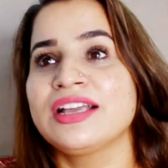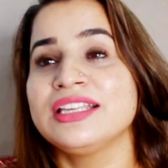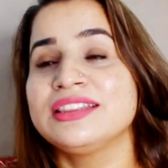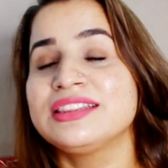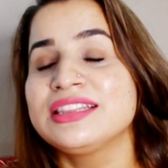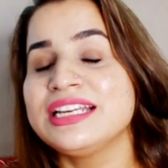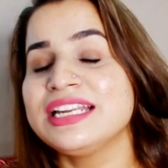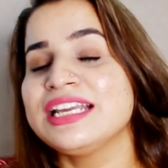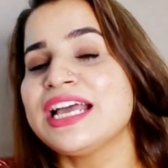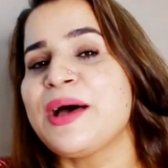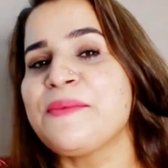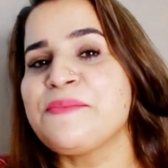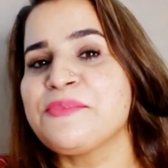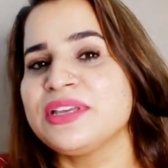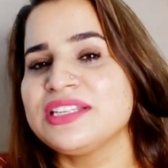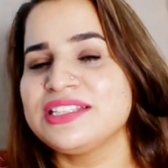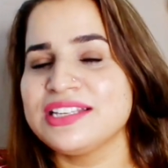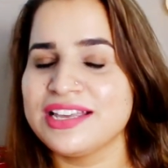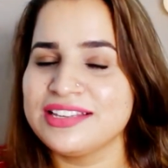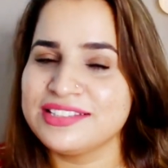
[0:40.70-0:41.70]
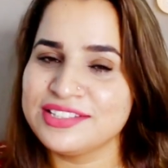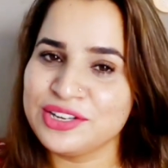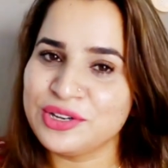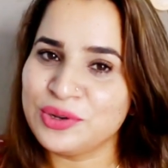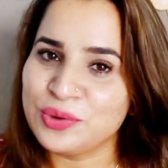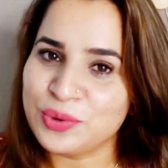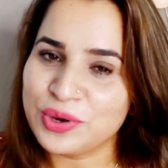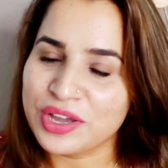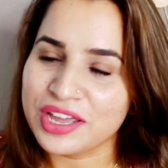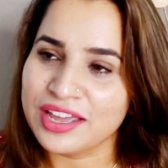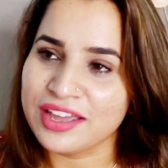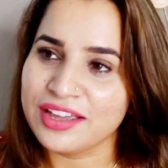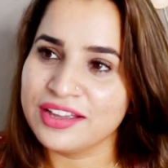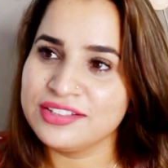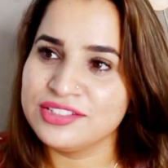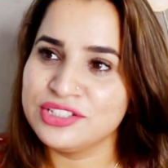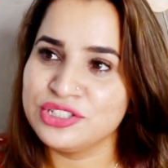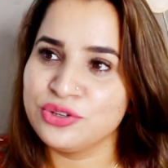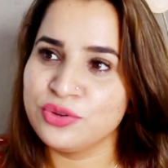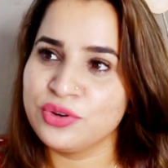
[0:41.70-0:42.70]
कितने आप में से ऐसे लोग
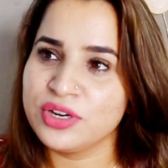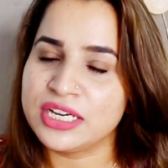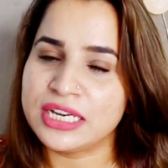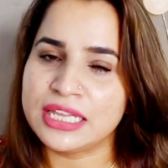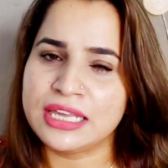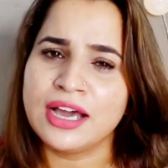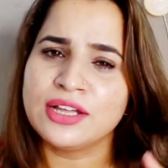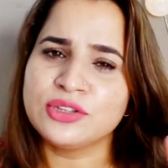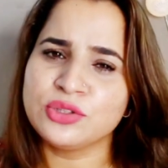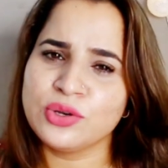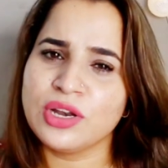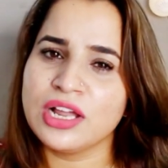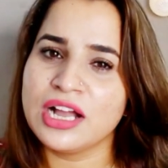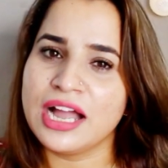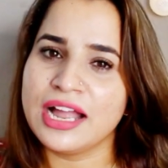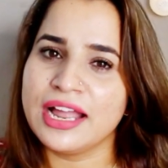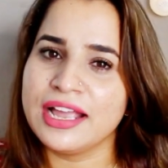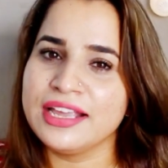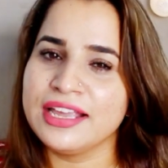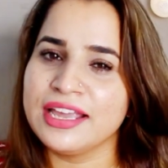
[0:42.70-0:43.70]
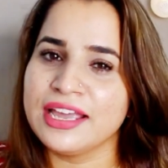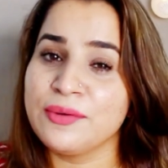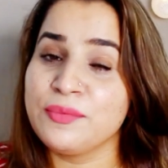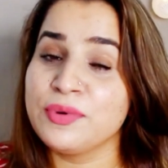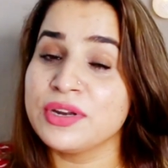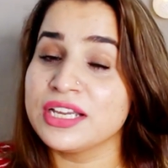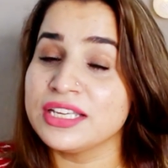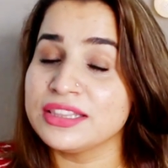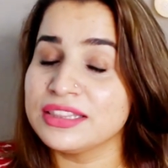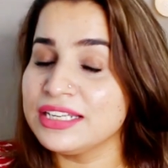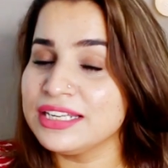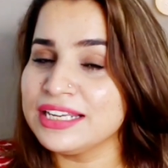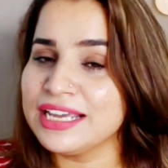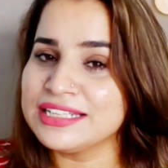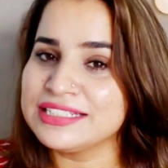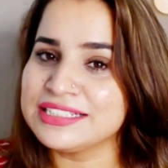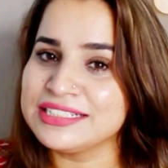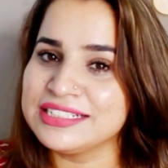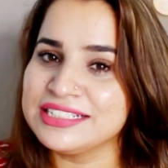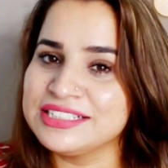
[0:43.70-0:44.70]
हैं जिन्होंने टीका तो लगाया ही है बट कितने
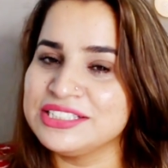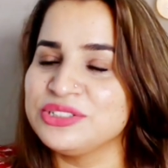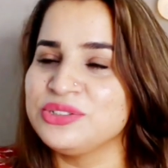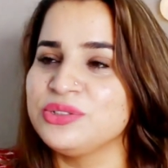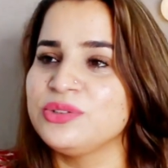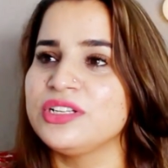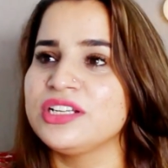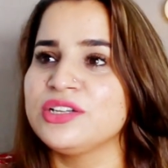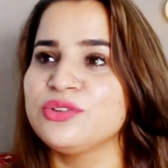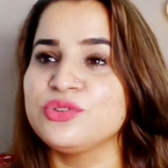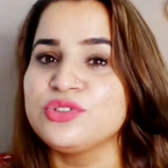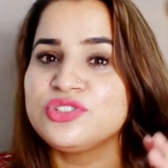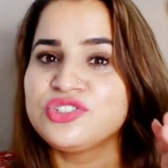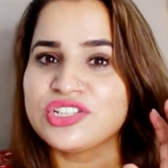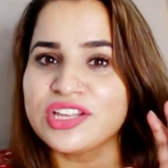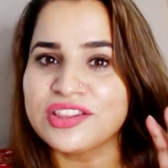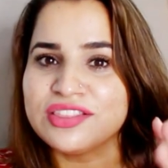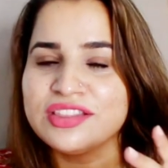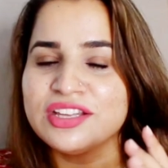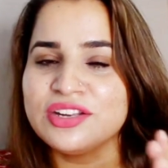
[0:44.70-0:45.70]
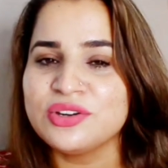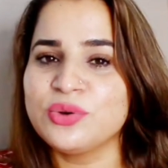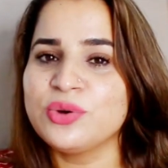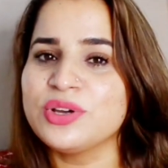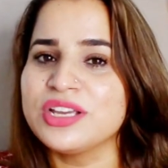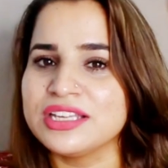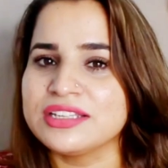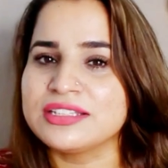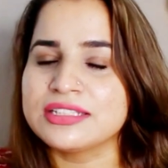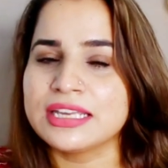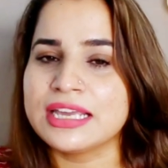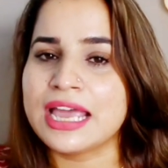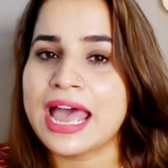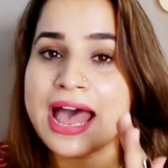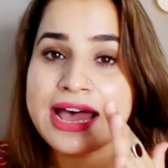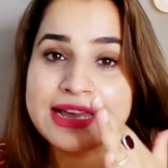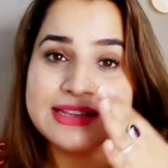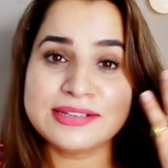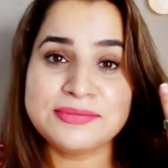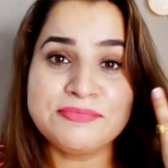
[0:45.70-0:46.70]
ऐसे हैं जिन्होंने उस चंदन को घिस के
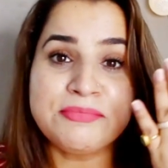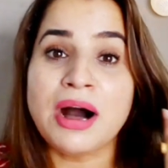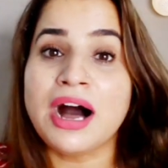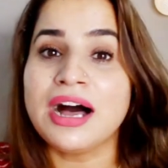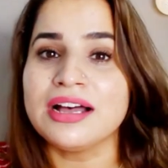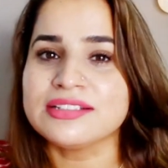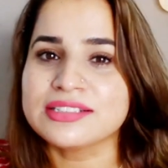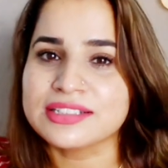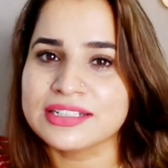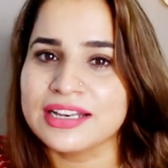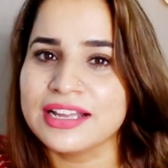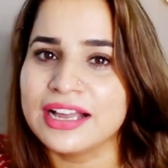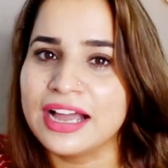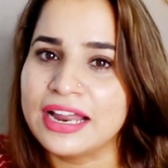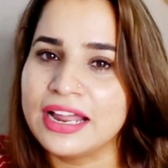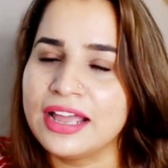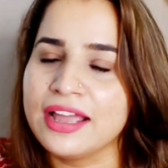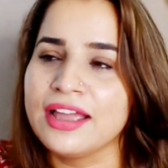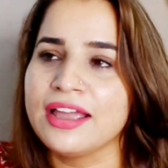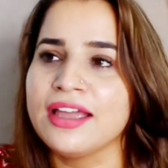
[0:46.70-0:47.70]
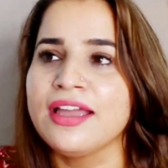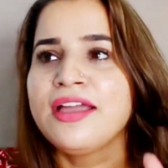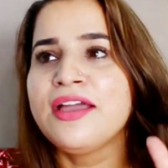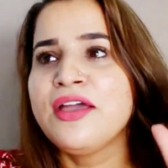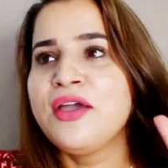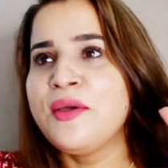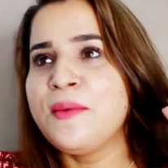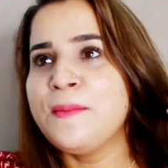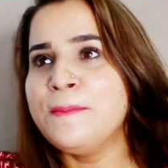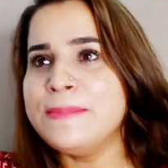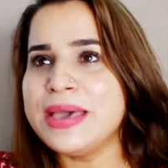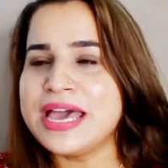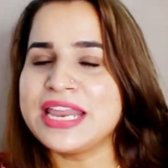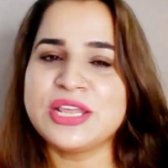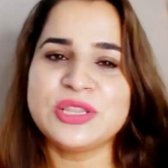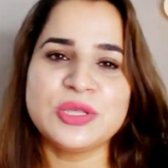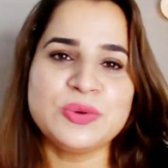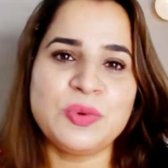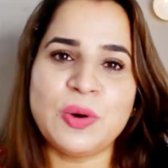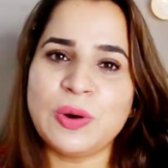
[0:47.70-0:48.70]
एज अ मास्क लगाया है
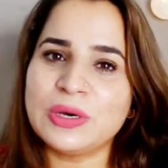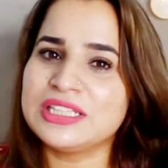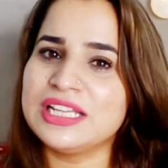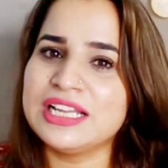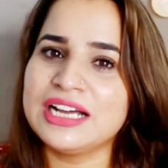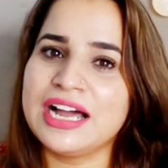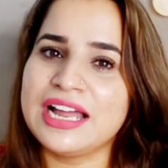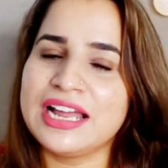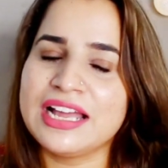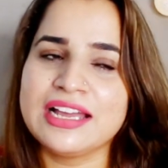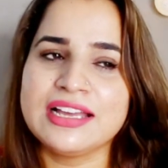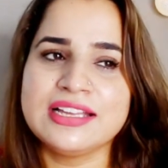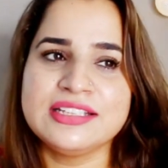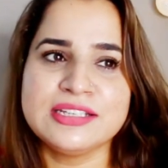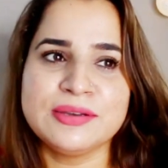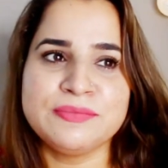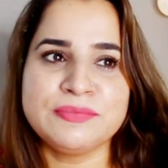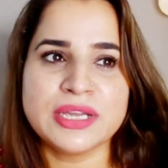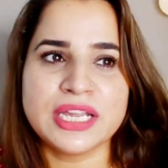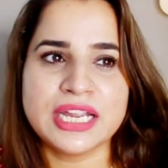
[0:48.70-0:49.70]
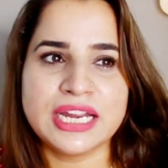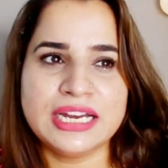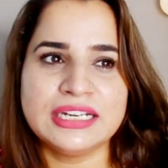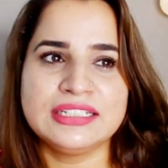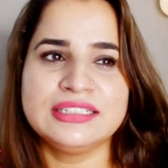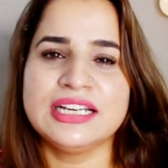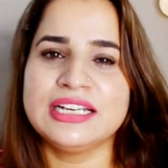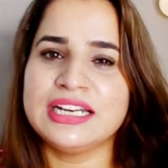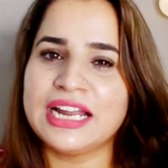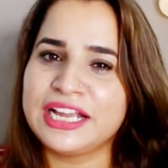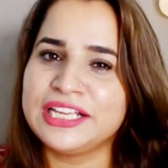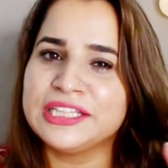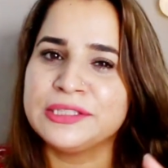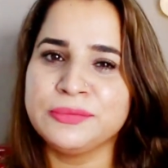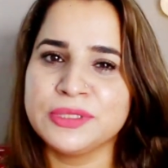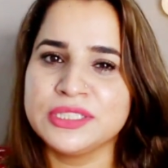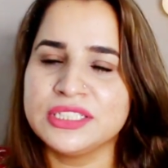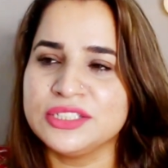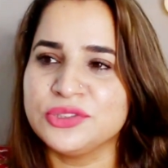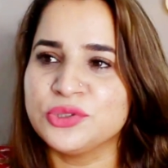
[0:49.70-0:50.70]
मैंने तो बहुत लगाया है जब मैं एट्थ या
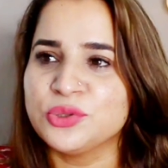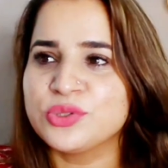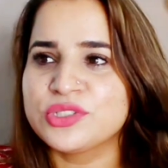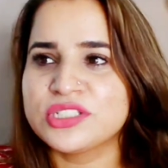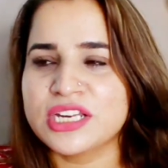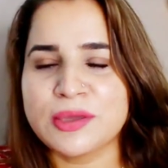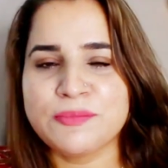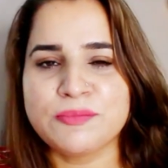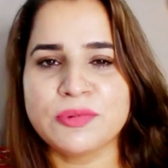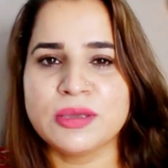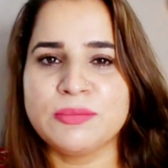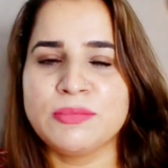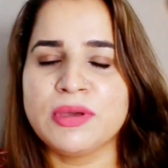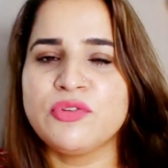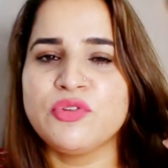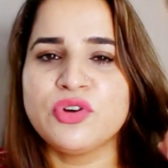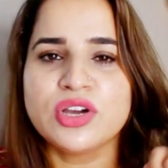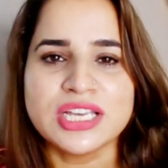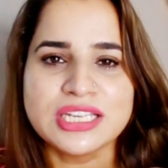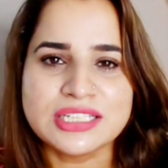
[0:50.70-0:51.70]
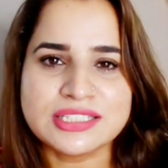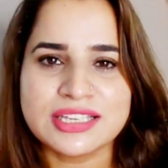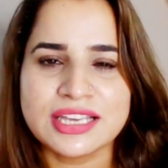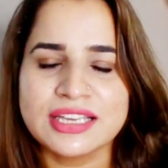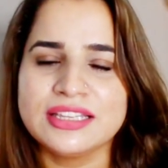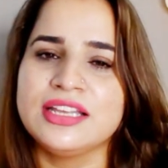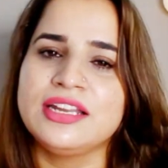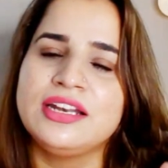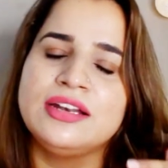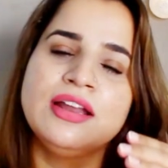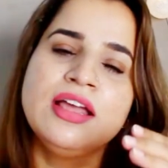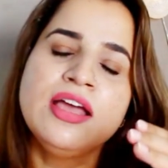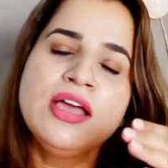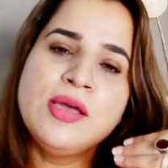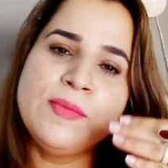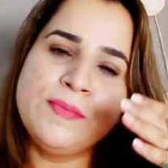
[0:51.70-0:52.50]
नाइन्थ में थी तो उस टाइम पे मैं वो घिस के दिन